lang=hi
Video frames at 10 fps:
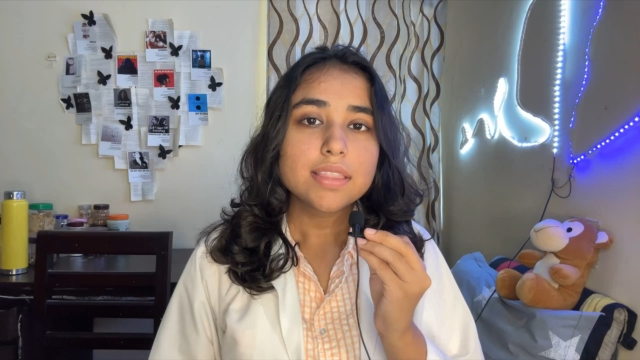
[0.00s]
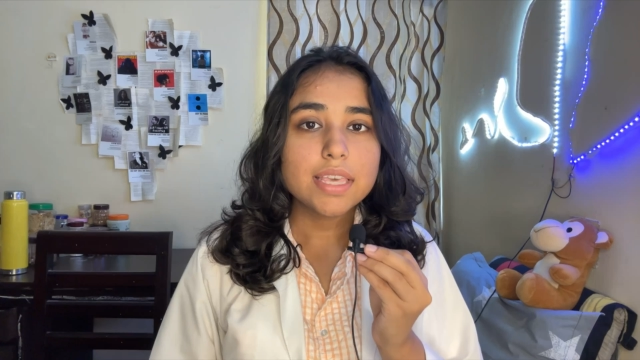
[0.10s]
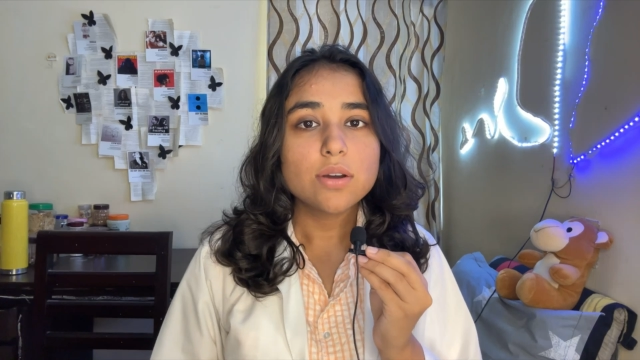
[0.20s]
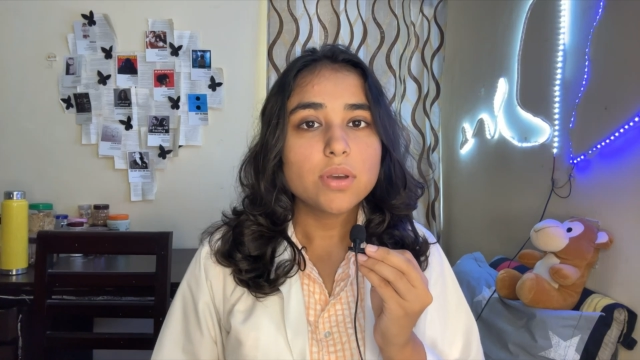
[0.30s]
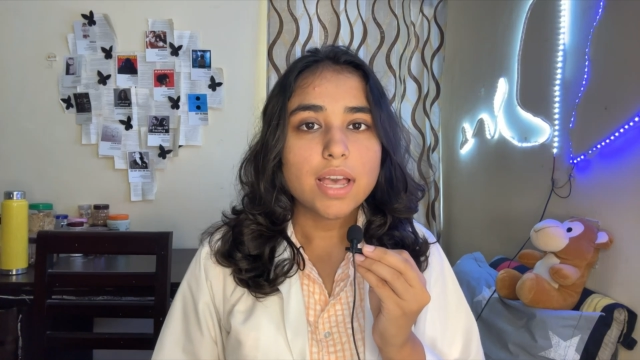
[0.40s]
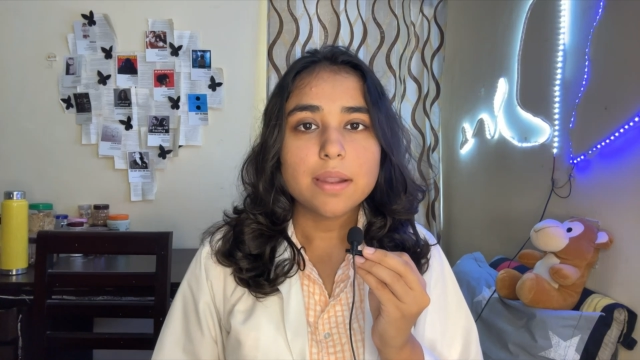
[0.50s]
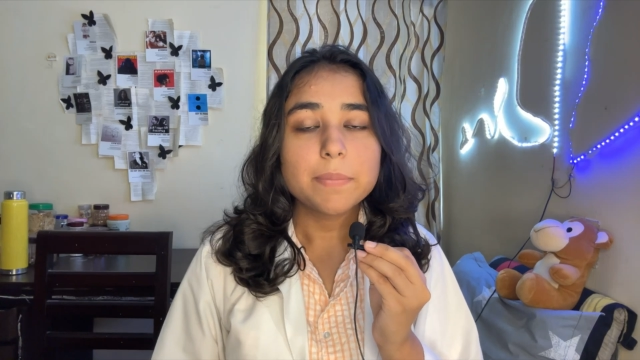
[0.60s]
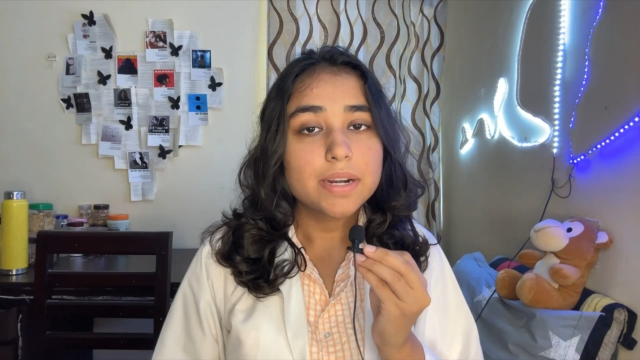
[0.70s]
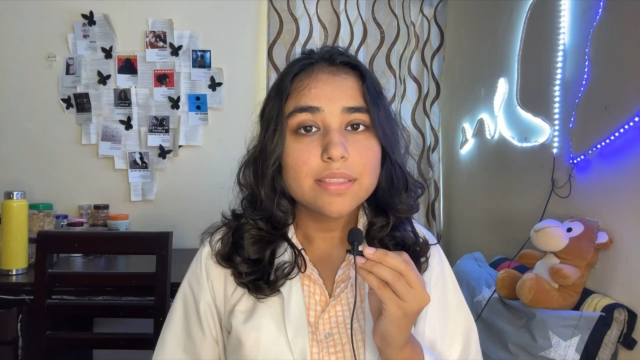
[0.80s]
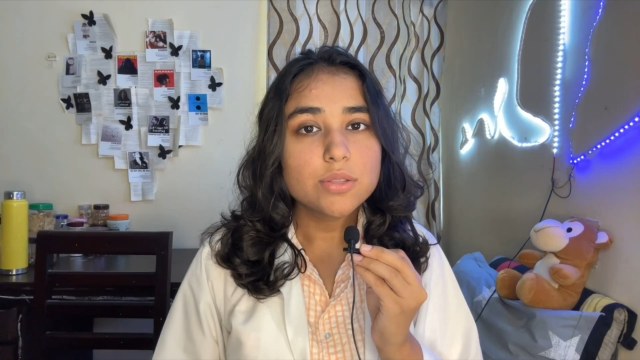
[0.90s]
देखो यार
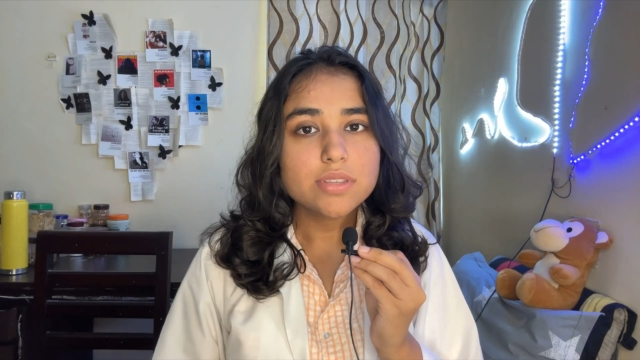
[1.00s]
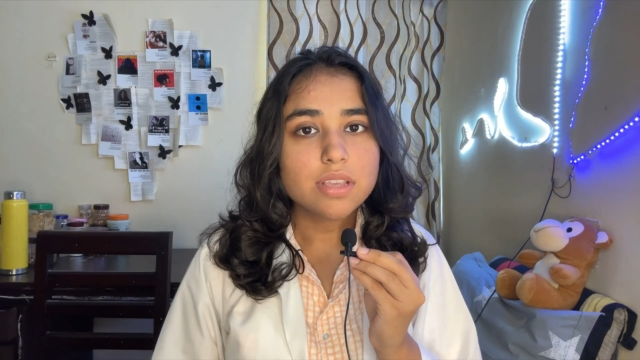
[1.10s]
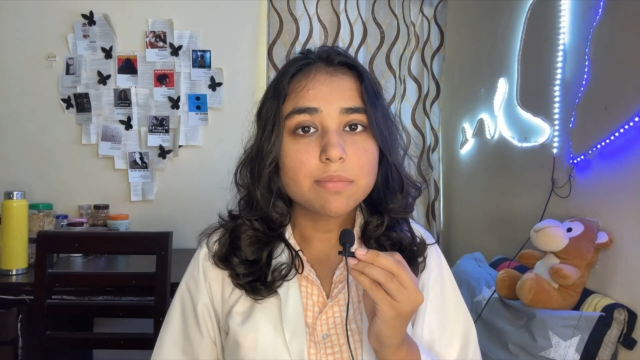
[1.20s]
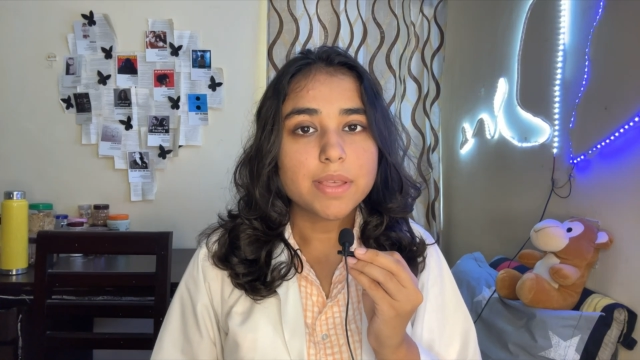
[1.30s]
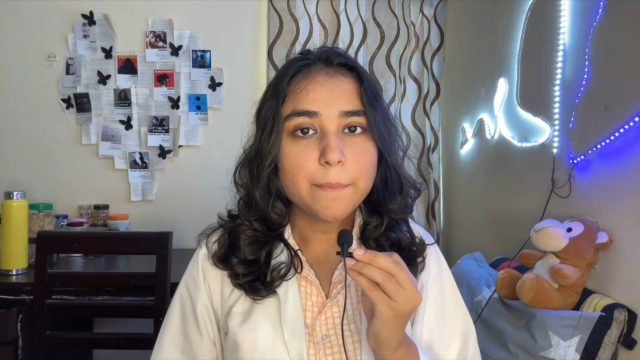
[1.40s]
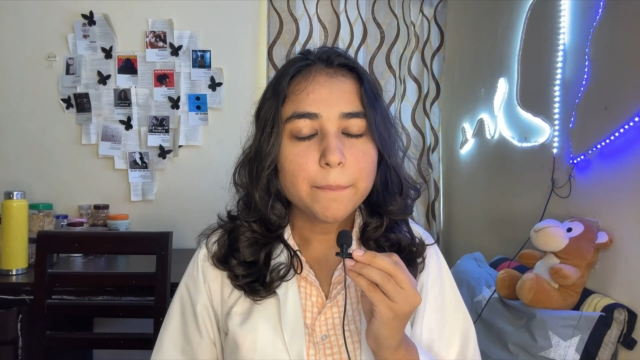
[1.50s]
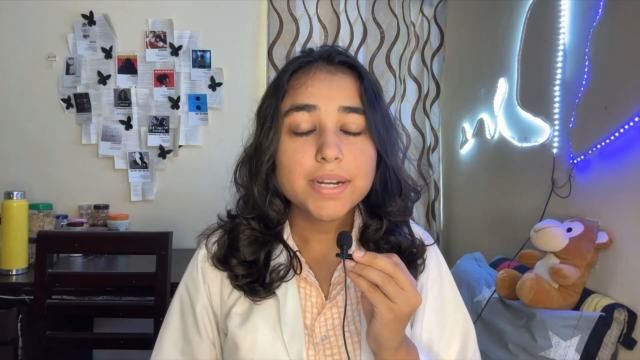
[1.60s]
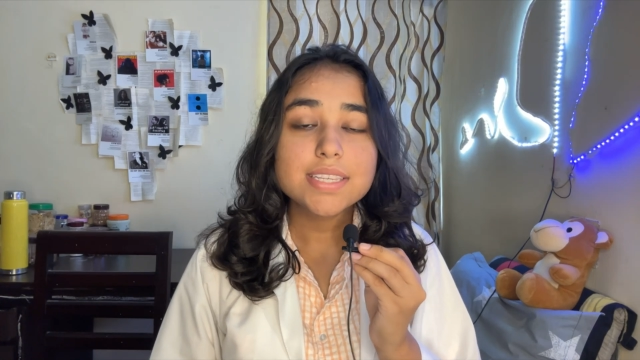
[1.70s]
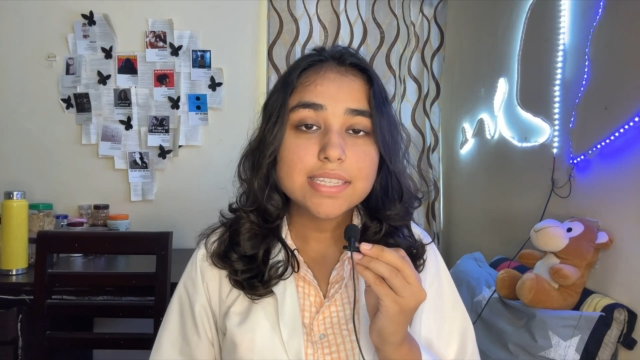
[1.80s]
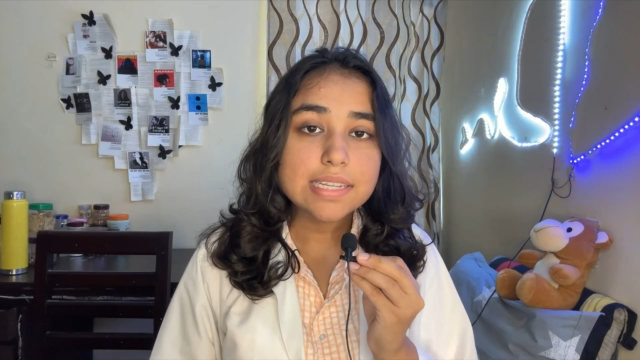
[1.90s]
पढ़ते तो सब हैं
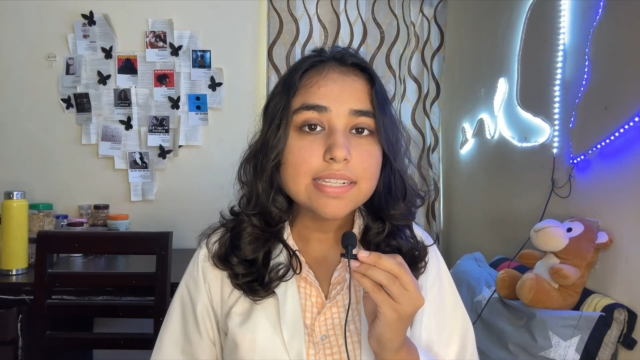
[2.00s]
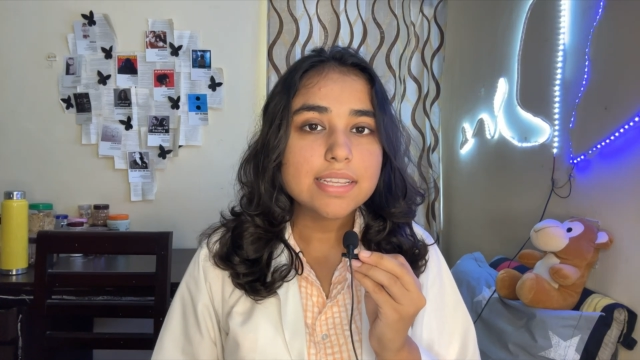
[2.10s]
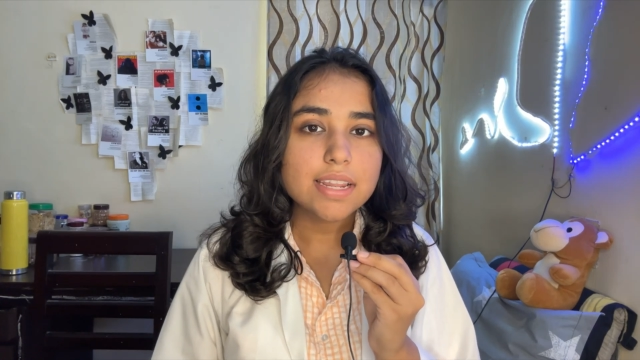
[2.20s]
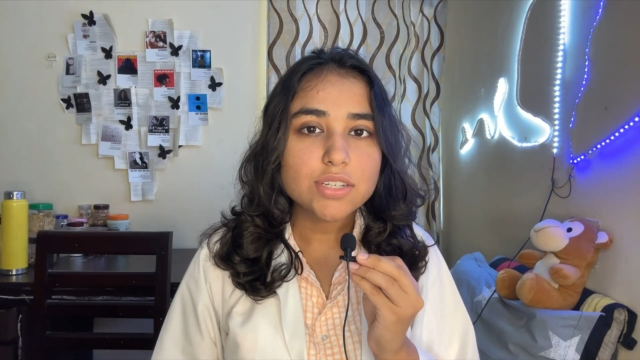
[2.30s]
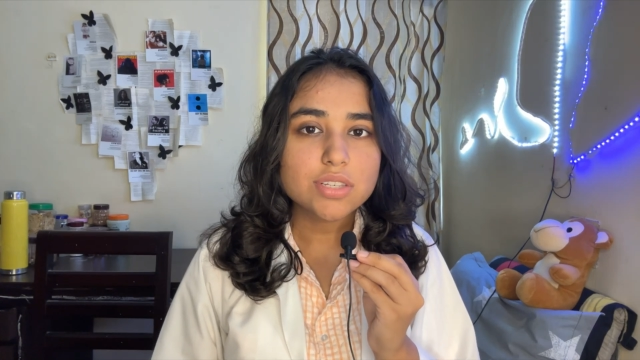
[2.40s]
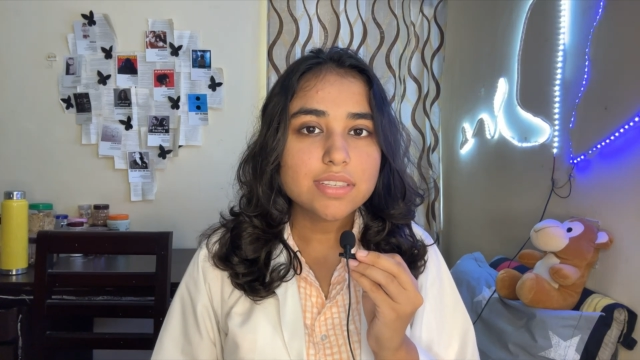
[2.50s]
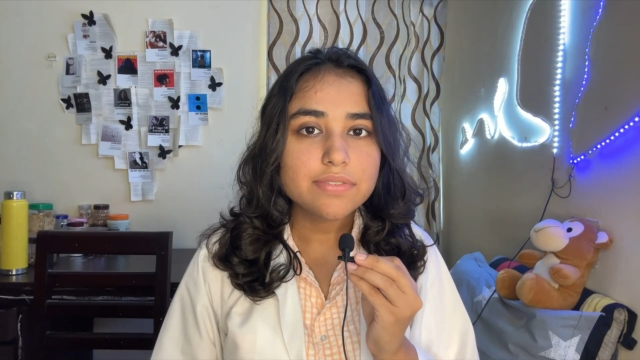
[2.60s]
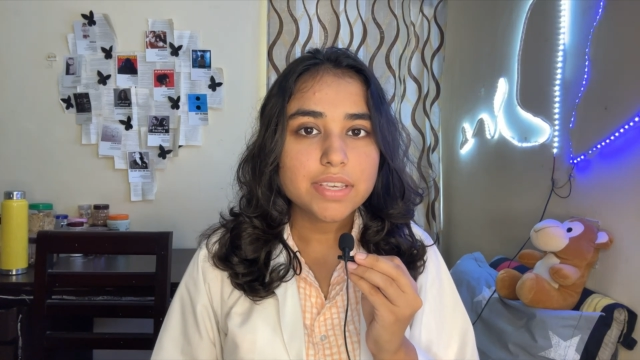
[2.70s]
बट स्टिल सिलेक्शन सिर्फ